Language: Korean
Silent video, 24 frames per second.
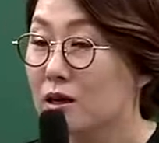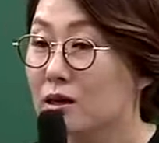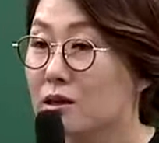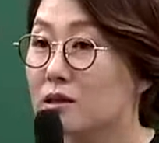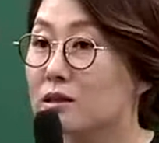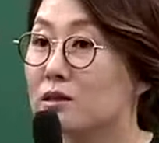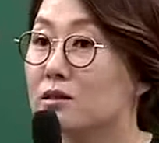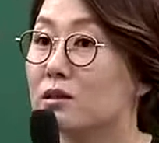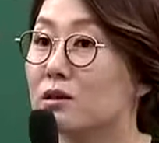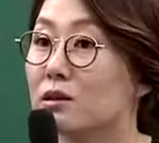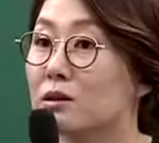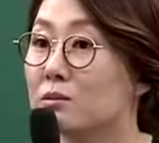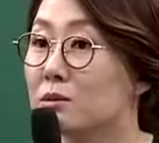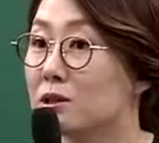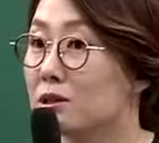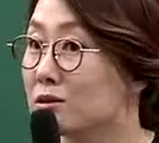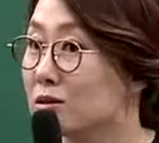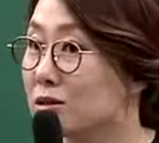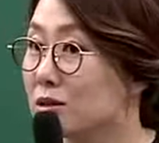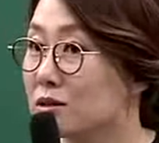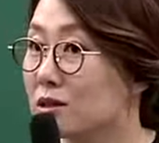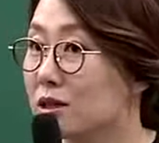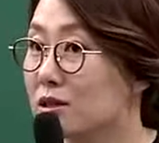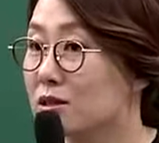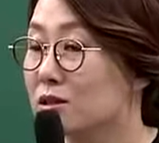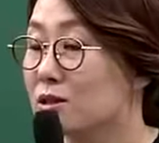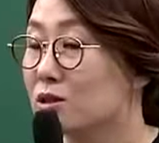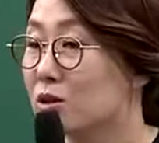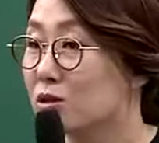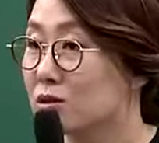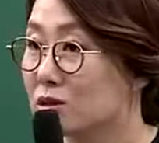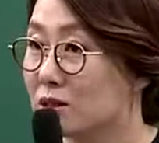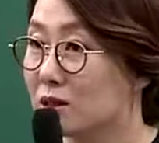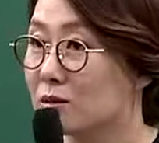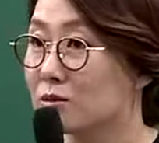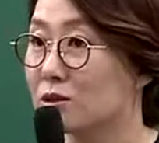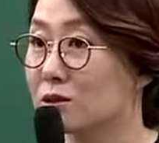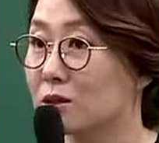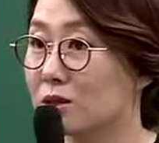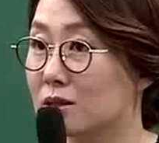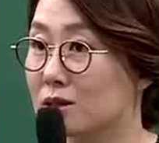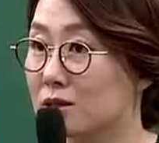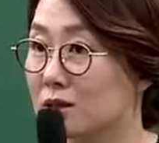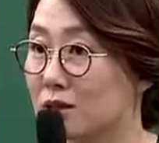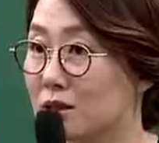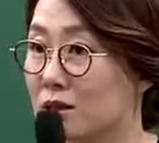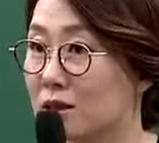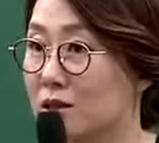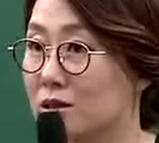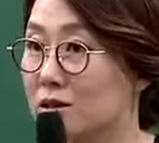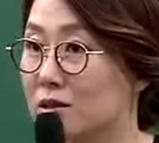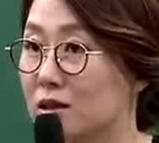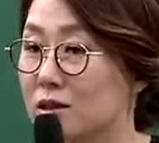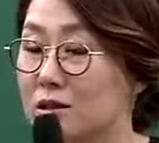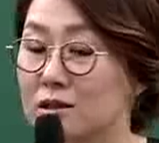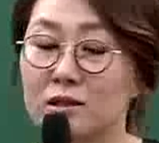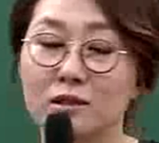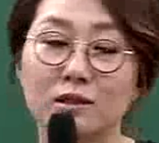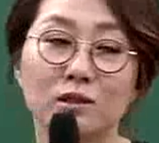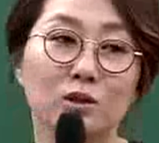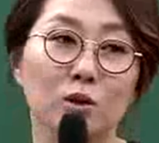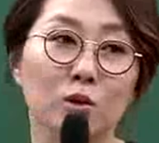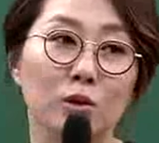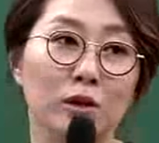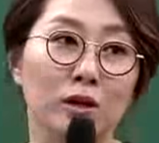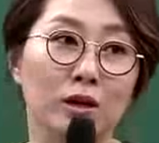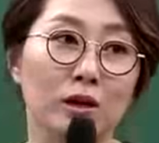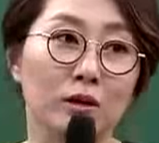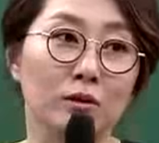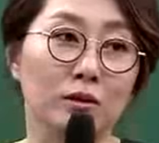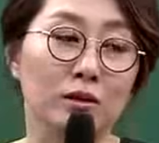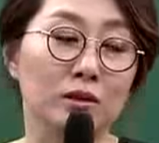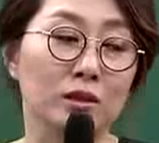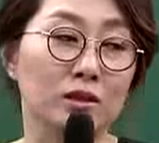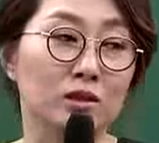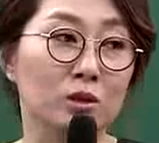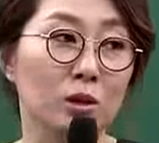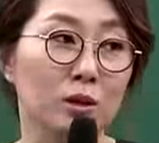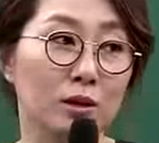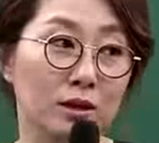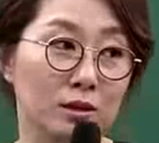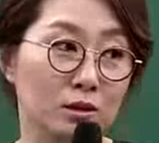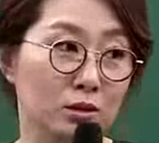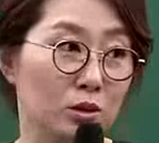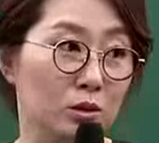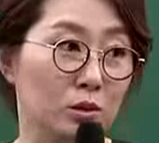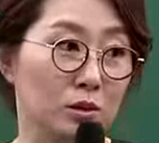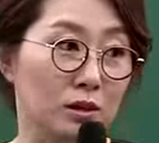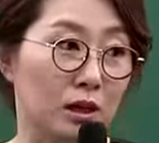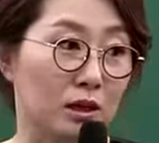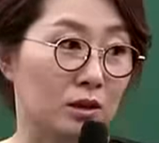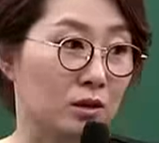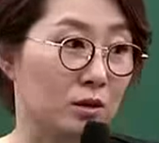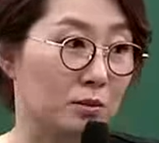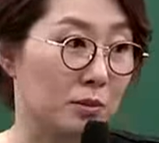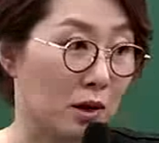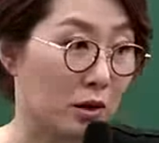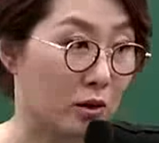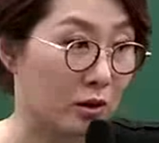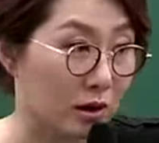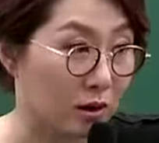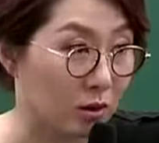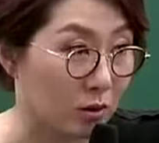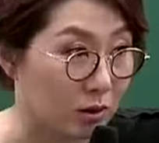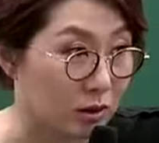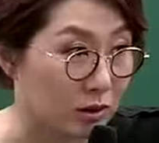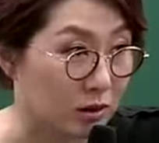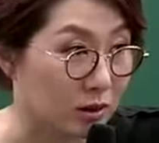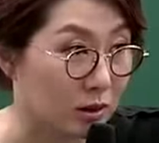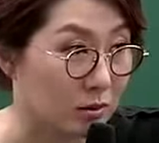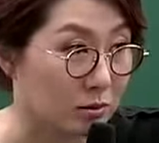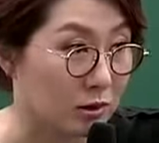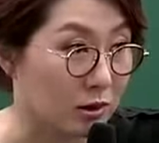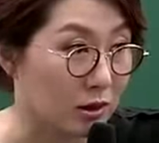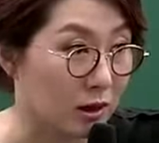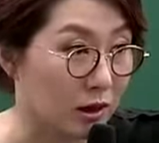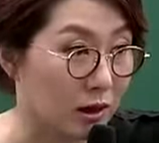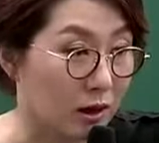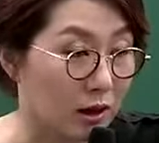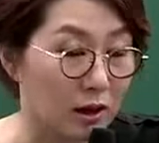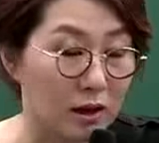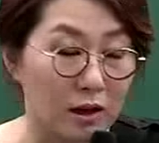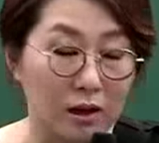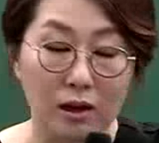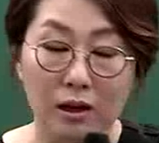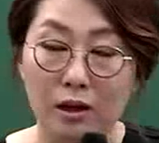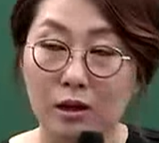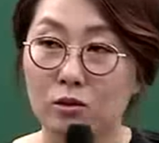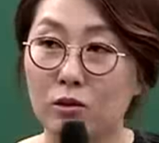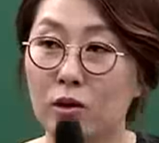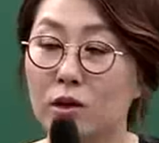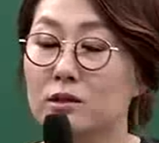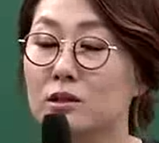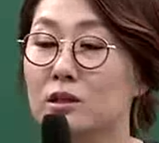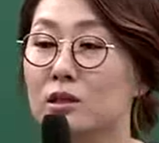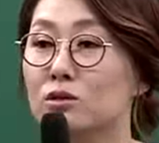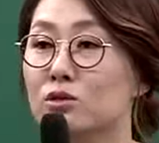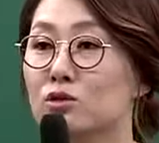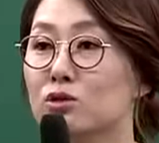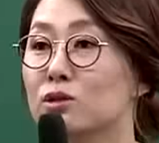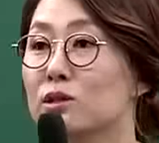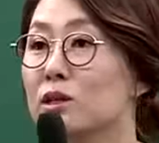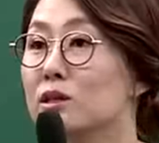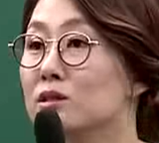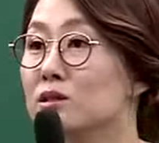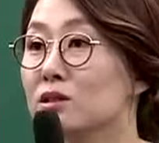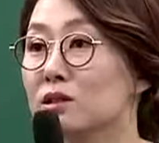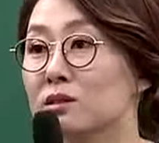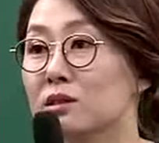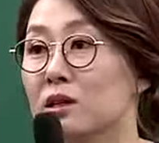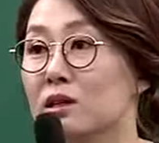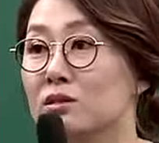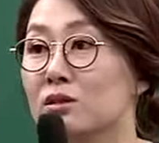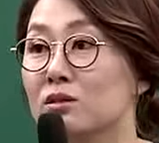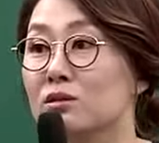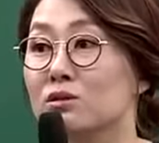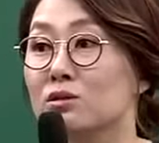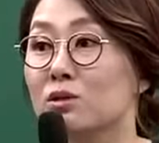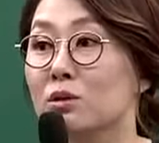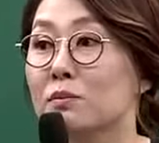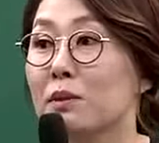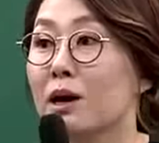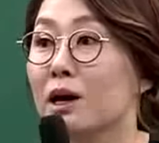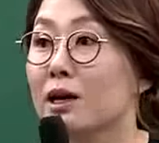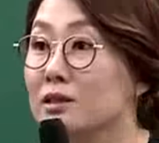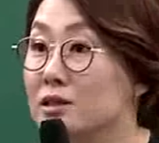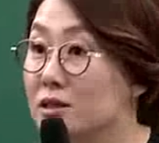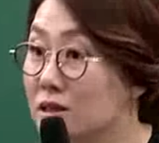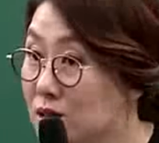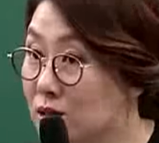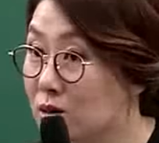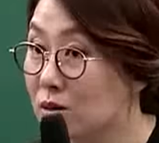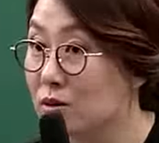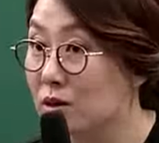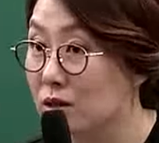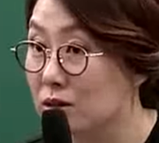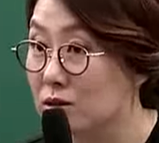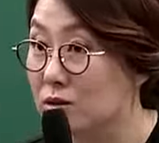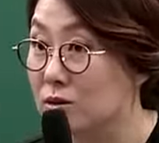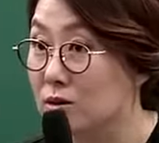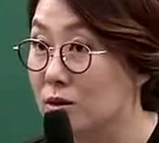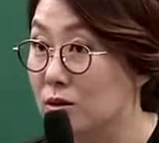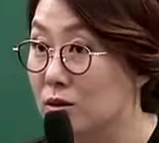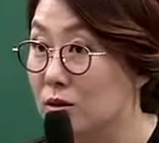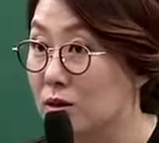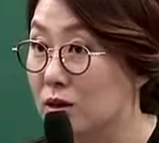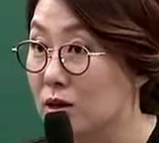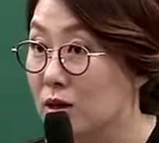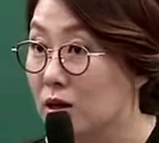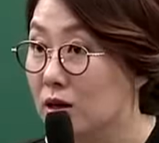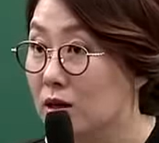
그러면서 사실 천자문에는 사실은 저게 굉장히 철학적으로 단어를 배열한 거기 때문에 굉장히 추상적인 단어들도 많이 들어가 있어요.